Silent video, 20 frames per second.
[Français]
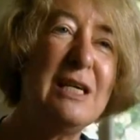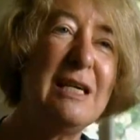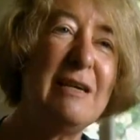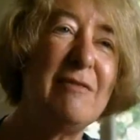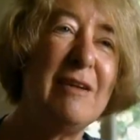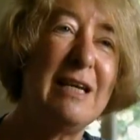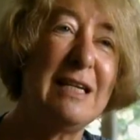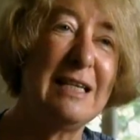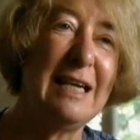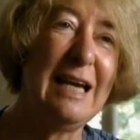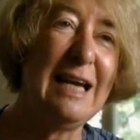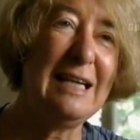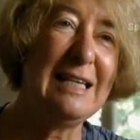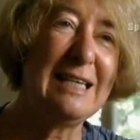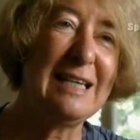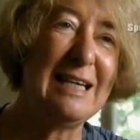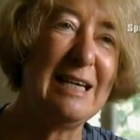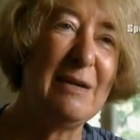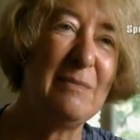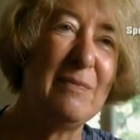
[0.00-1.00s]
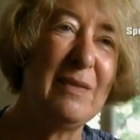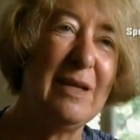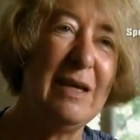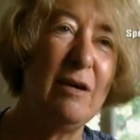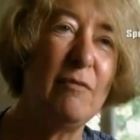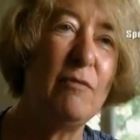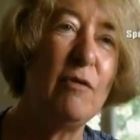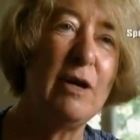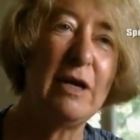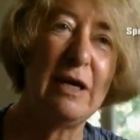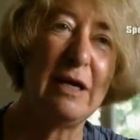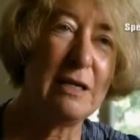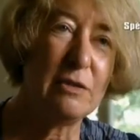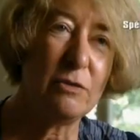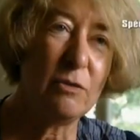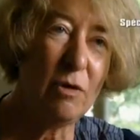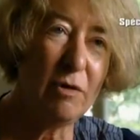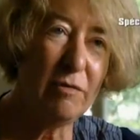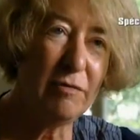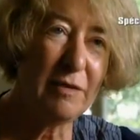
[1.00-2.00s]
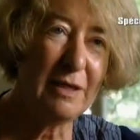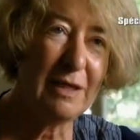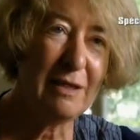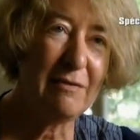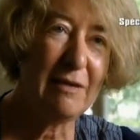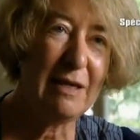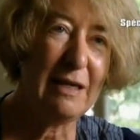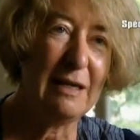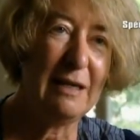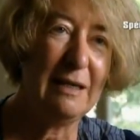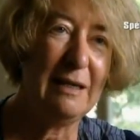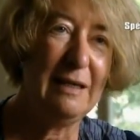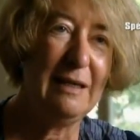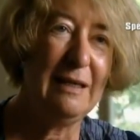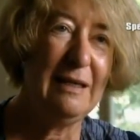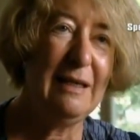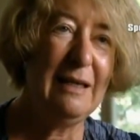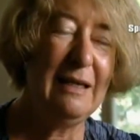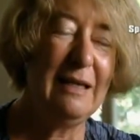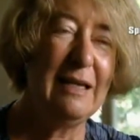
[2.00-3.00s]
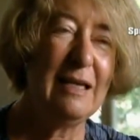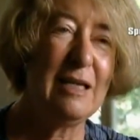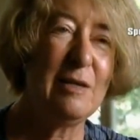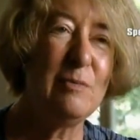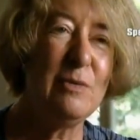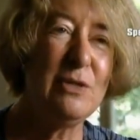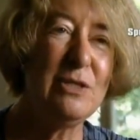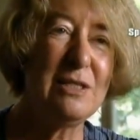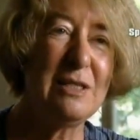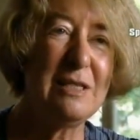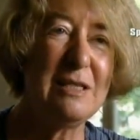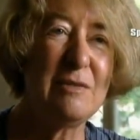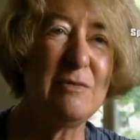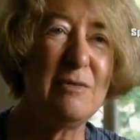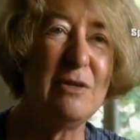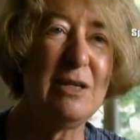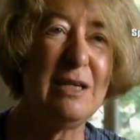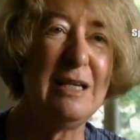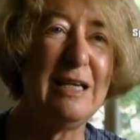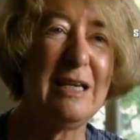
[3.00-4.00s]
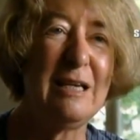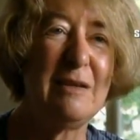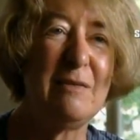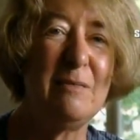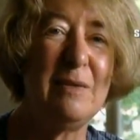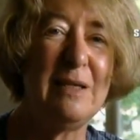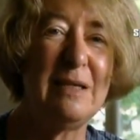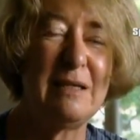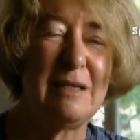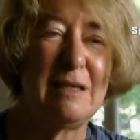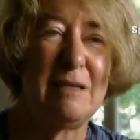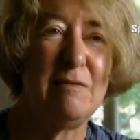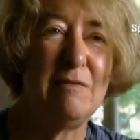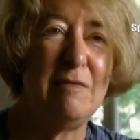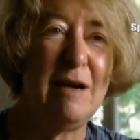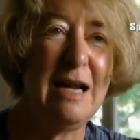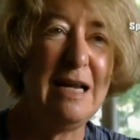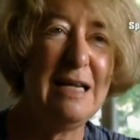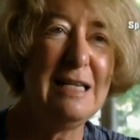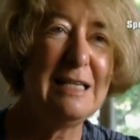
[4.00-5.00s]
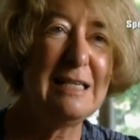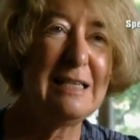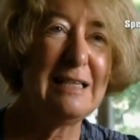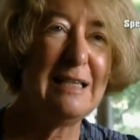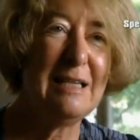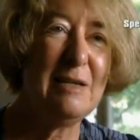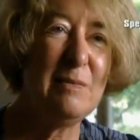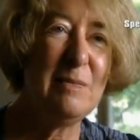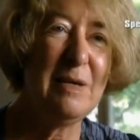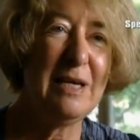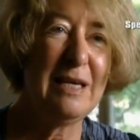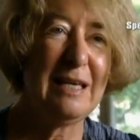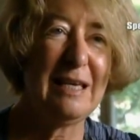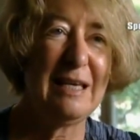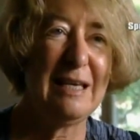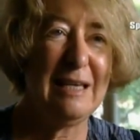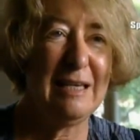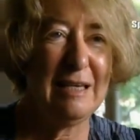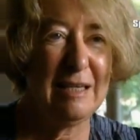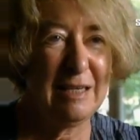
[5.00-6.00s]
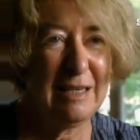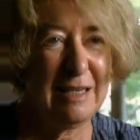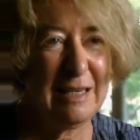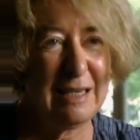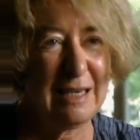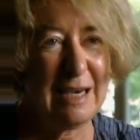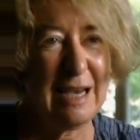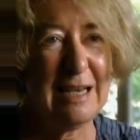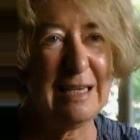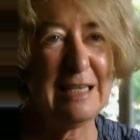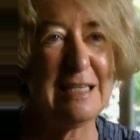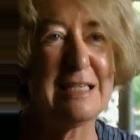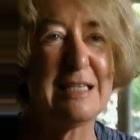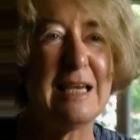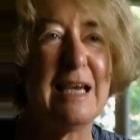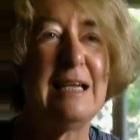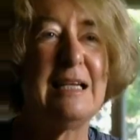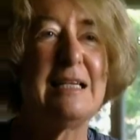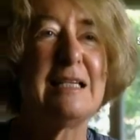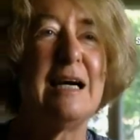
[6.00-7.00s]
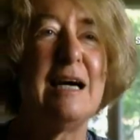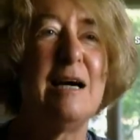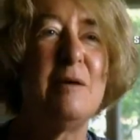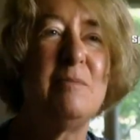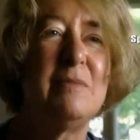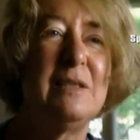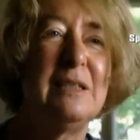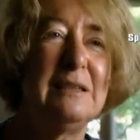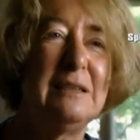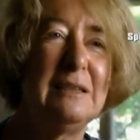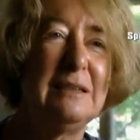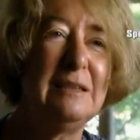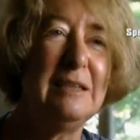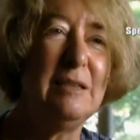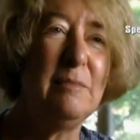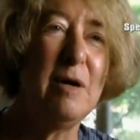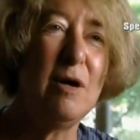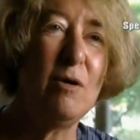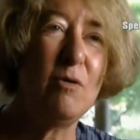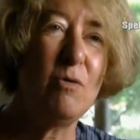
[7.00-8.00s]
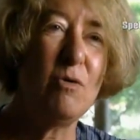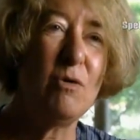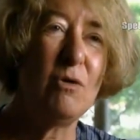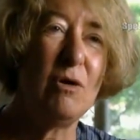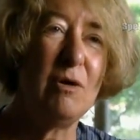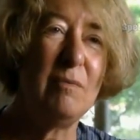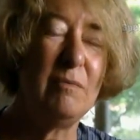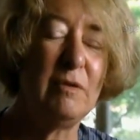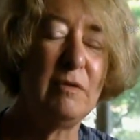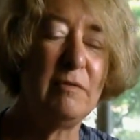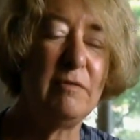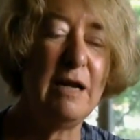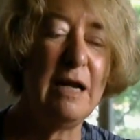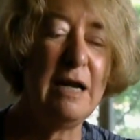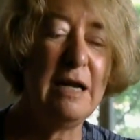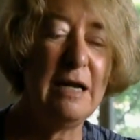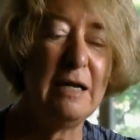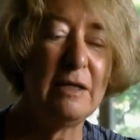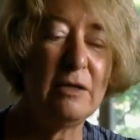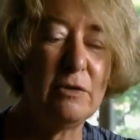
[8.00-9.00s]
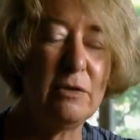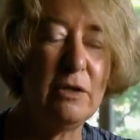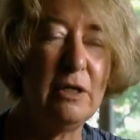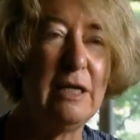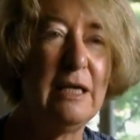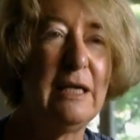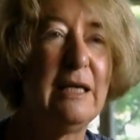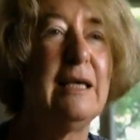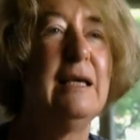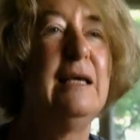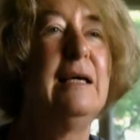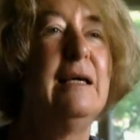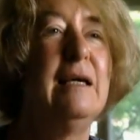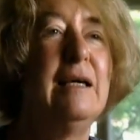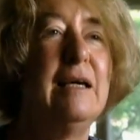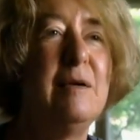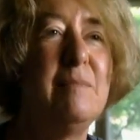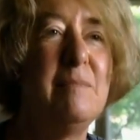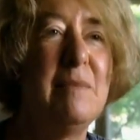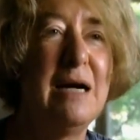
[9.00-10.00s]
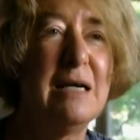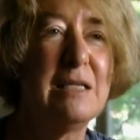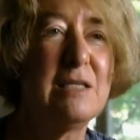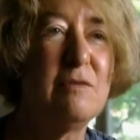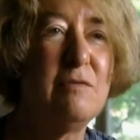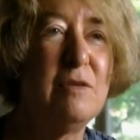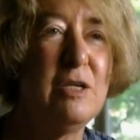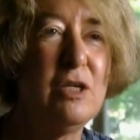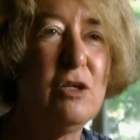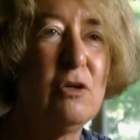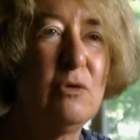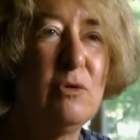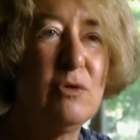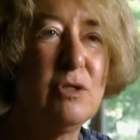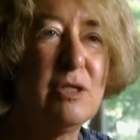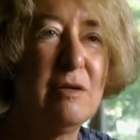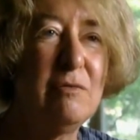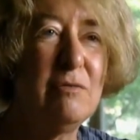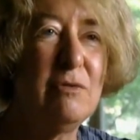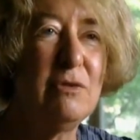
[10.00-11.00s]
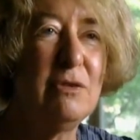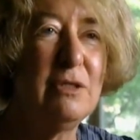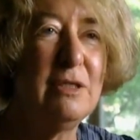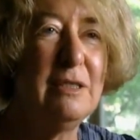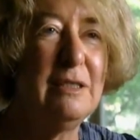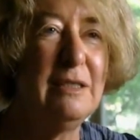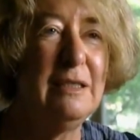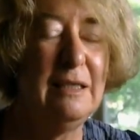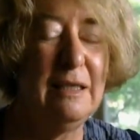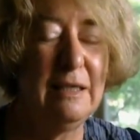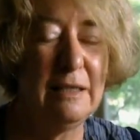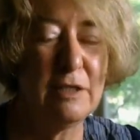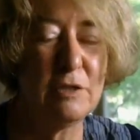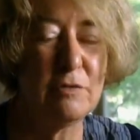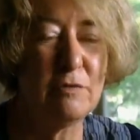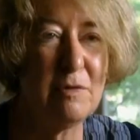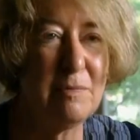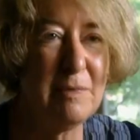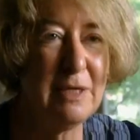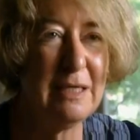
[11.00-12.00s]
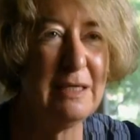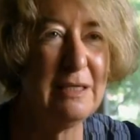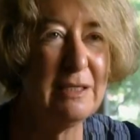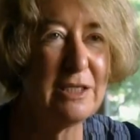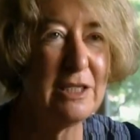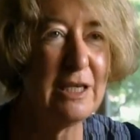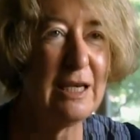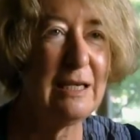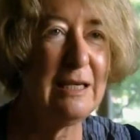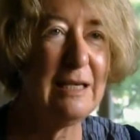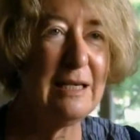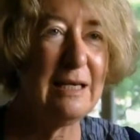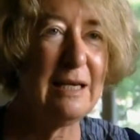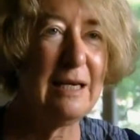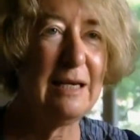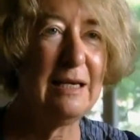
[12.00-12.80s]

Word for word: J'ai dû tout refouler car j'y étais souvent. J'ai sûrement dû me faire violence pour tout occulter et pour que ça ne remonte jamais. Parce que, bien sûr, au fur et à mesure que je grandissais, c'était un souvenir terrible.